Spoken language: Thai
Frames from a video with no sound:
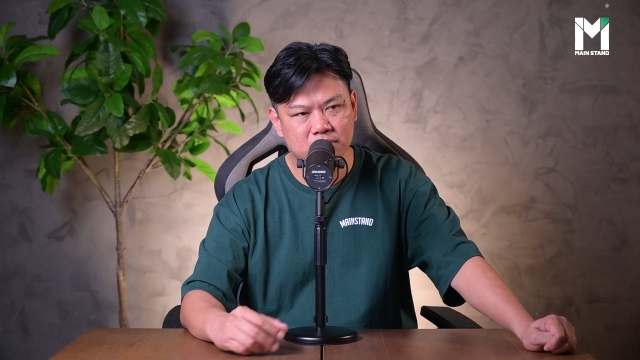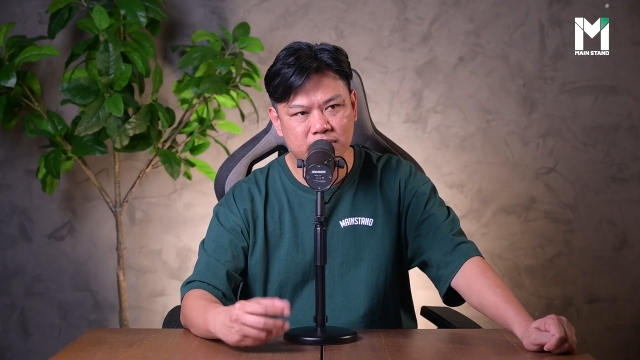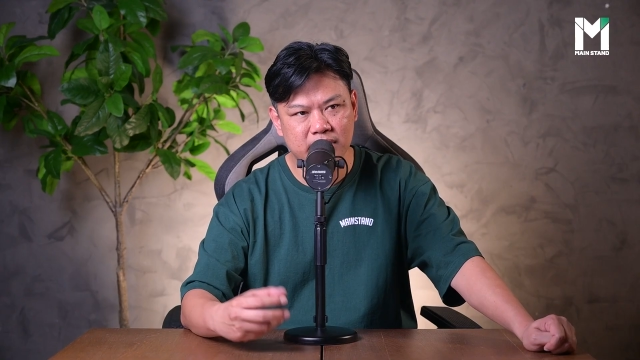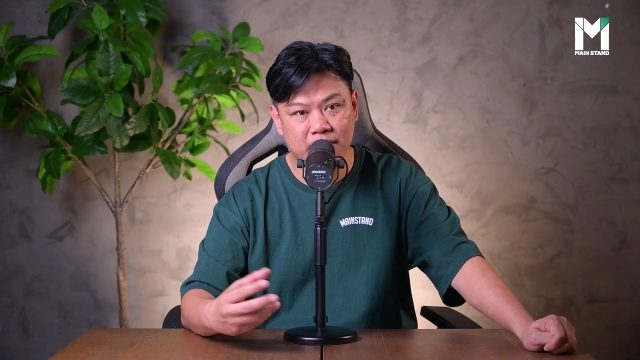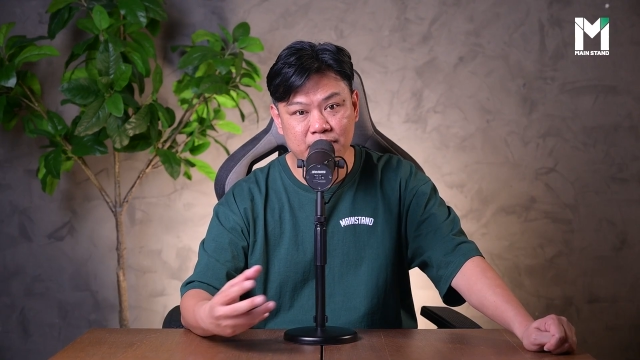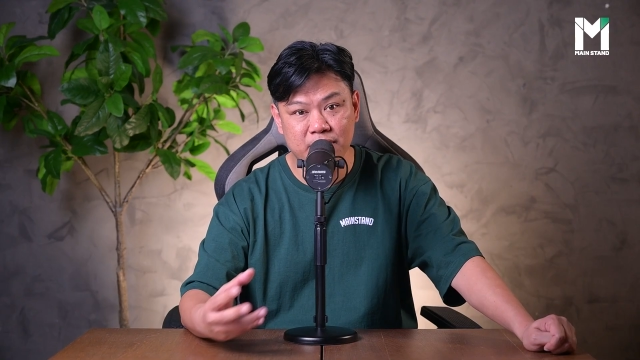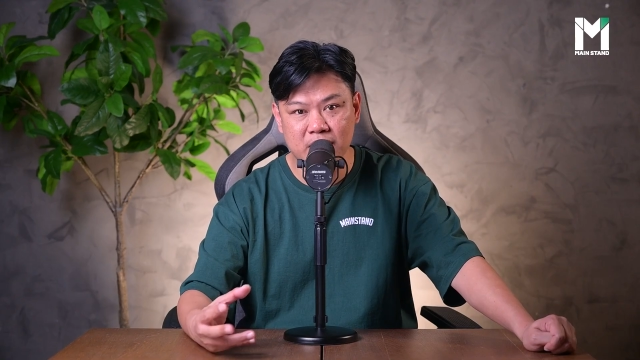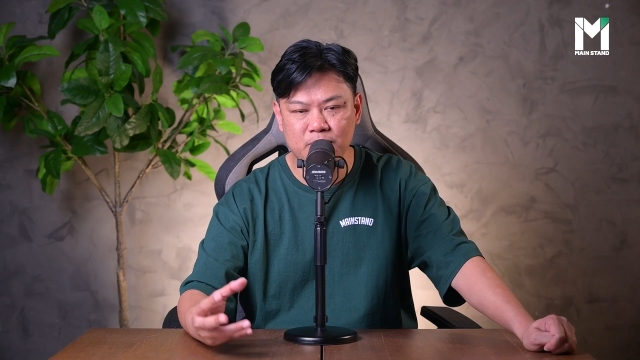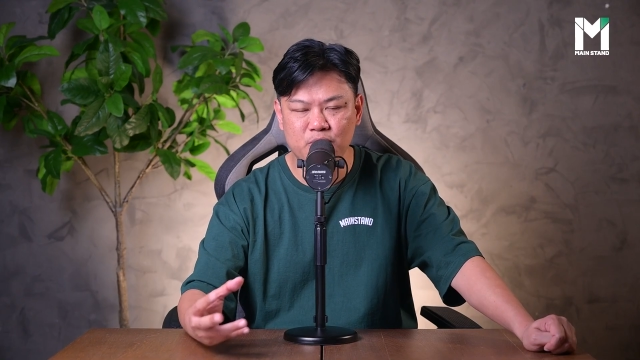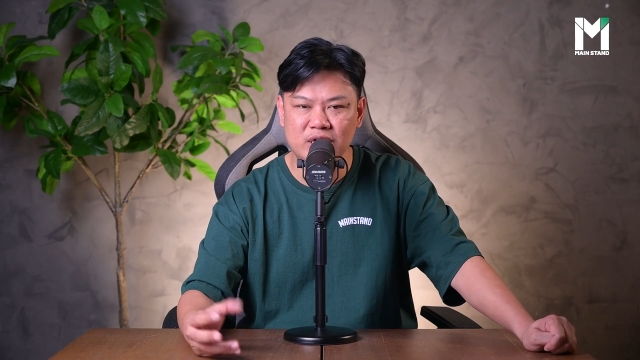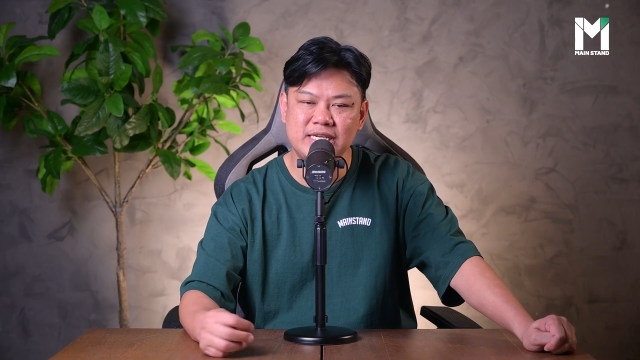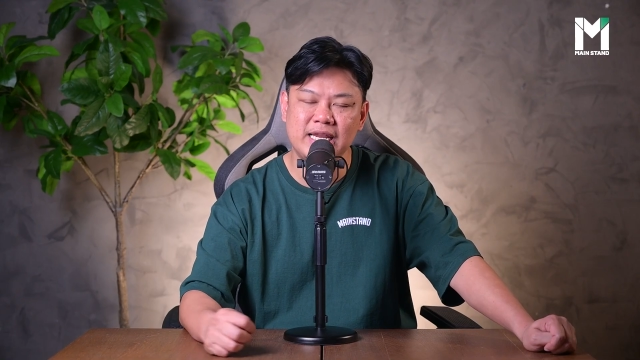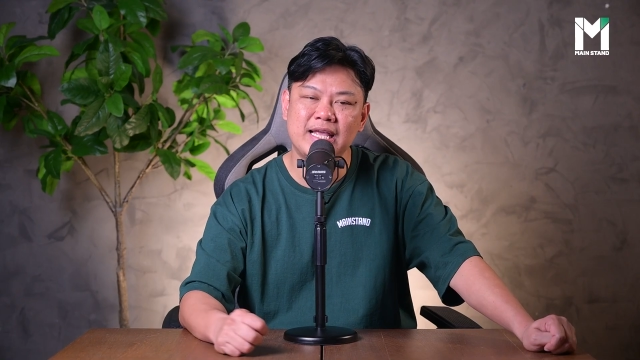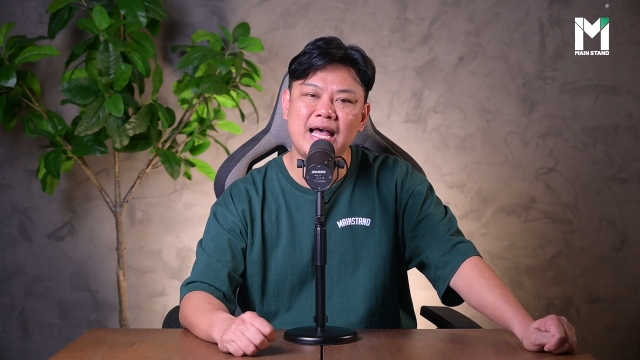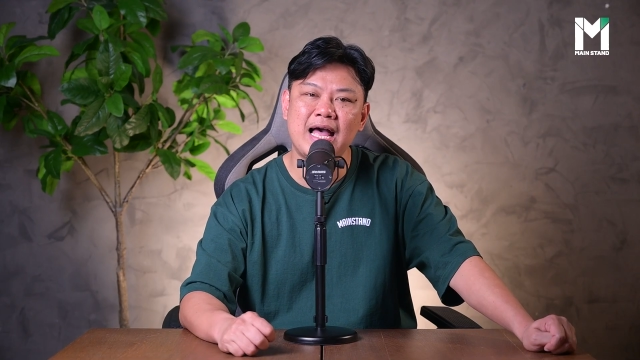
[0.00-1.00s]
ในเวทีบูเด
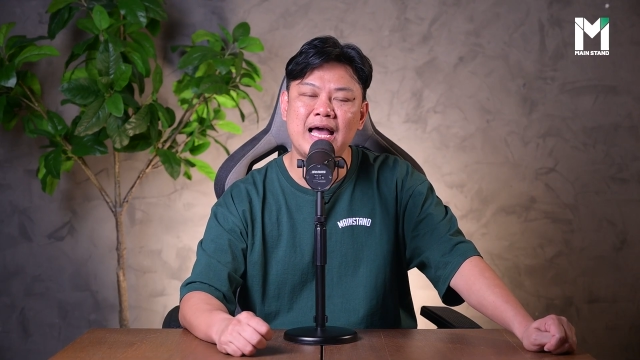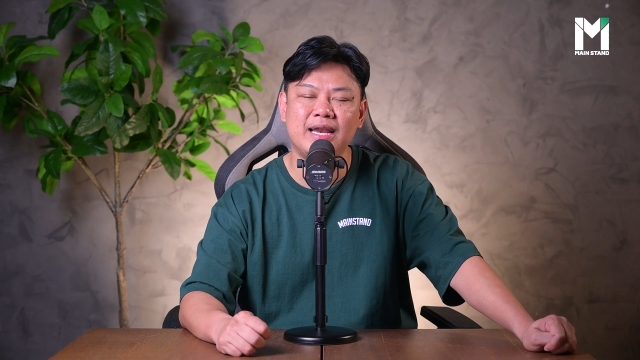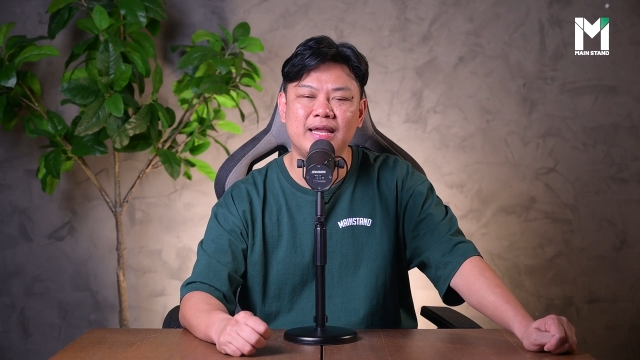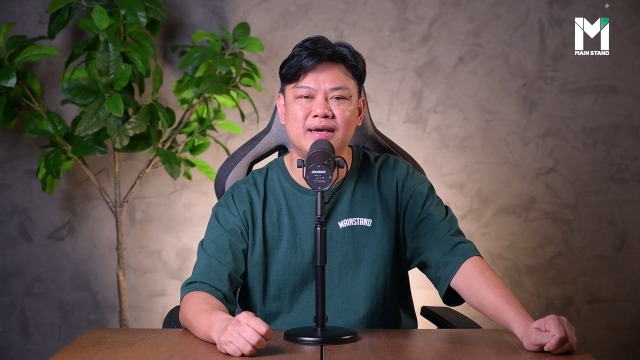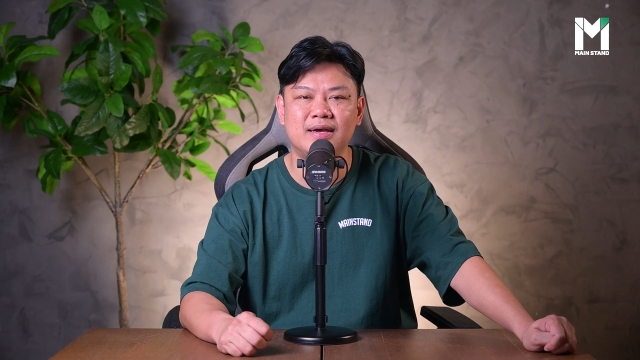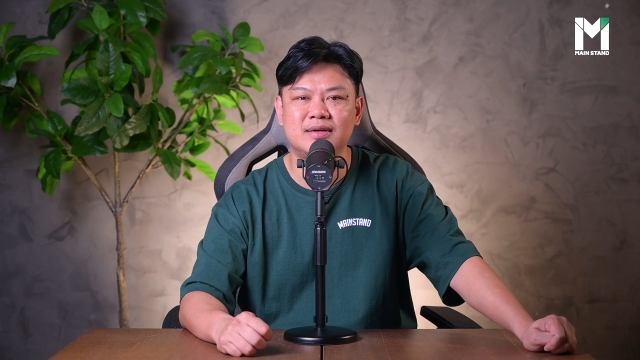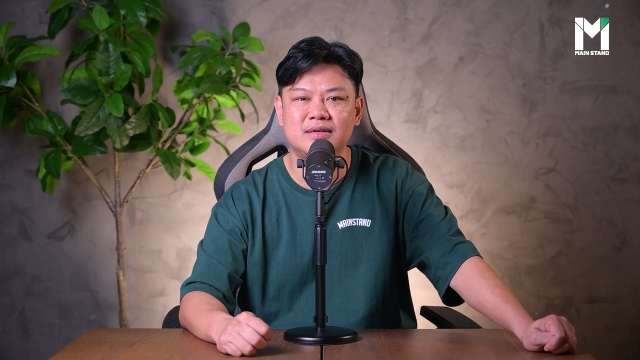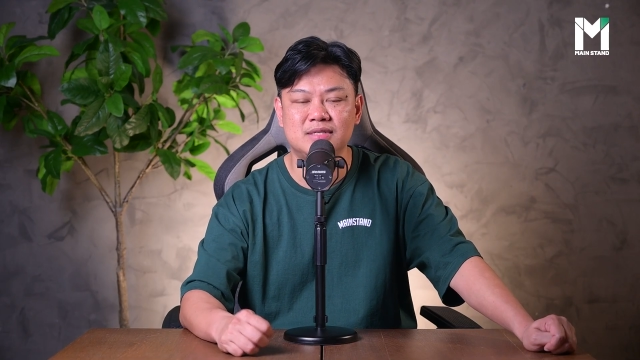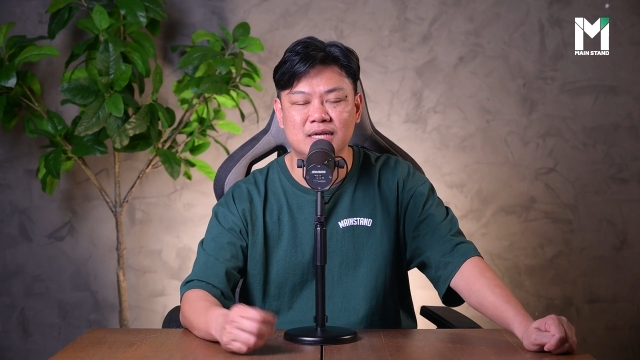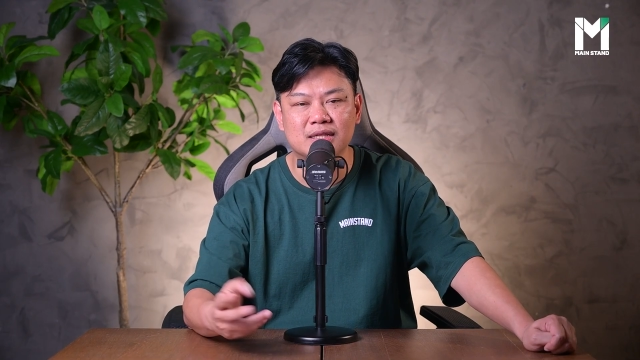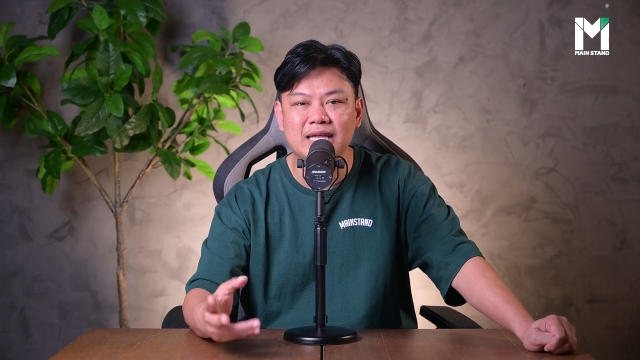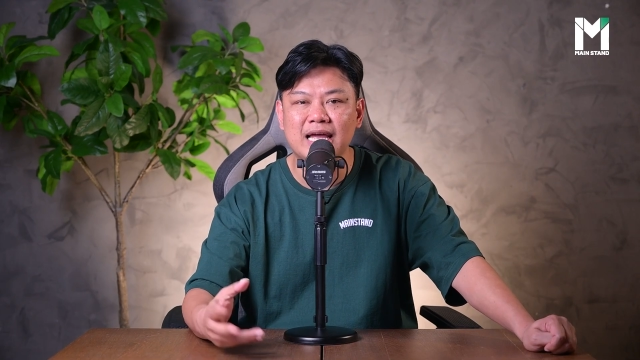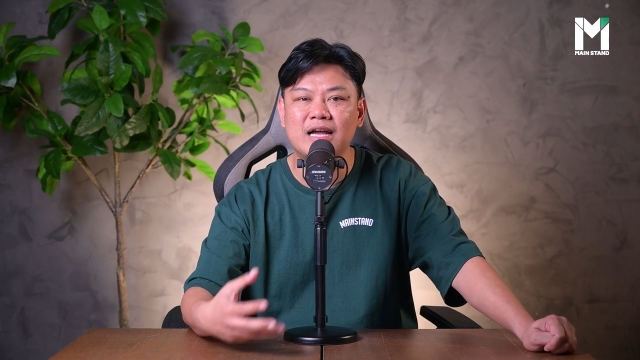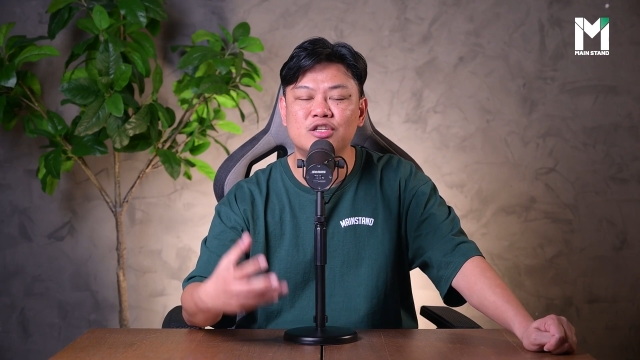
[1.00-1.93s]
สลีกาเนี่ยเสือใต้